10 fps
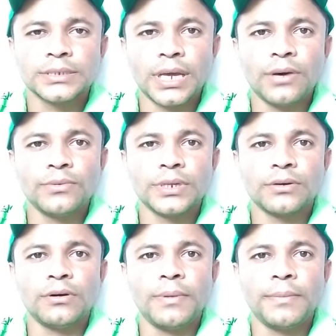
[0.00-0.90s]
তারা
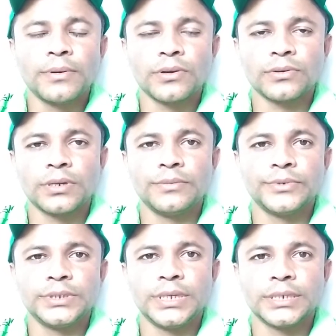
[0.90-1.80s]
অনেক অভাব অনটনের
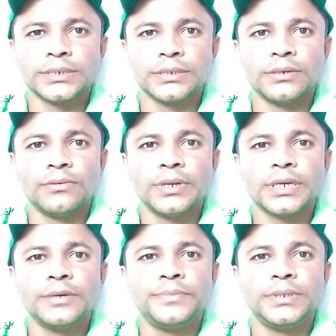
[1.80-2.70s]
মধ্যে আছে
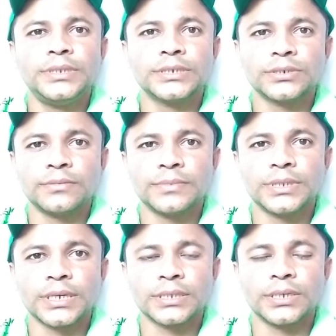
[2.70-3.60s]
অনেকে বৃদ্ধাশ্রমে
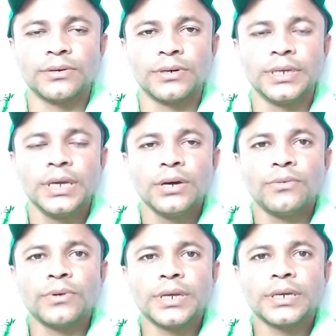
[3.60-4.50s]
থাকতে হয়
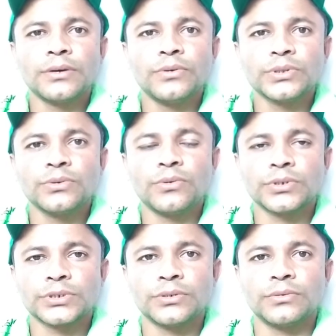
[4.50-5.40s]
অনেকে কত
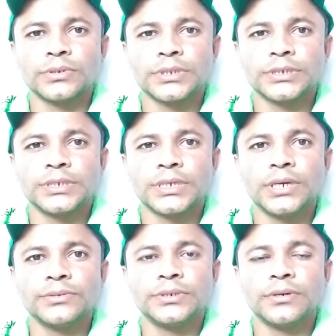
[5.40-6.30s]
কষ্ট করতেছে
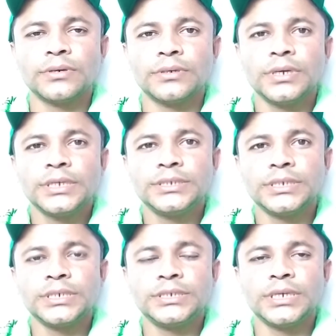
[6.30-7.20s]
কেউ
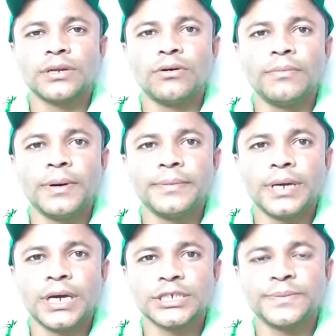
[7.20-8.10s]
চিকিৎসার অভাবে
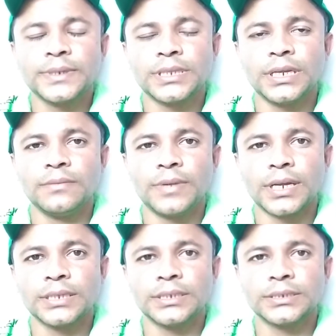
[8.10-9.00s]
হাসপাতালে
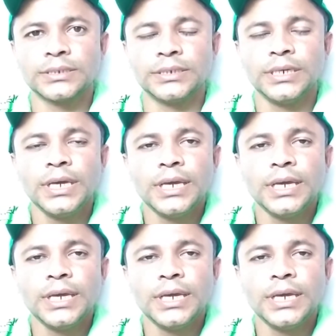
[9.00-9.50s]
মারা যাচ্ছে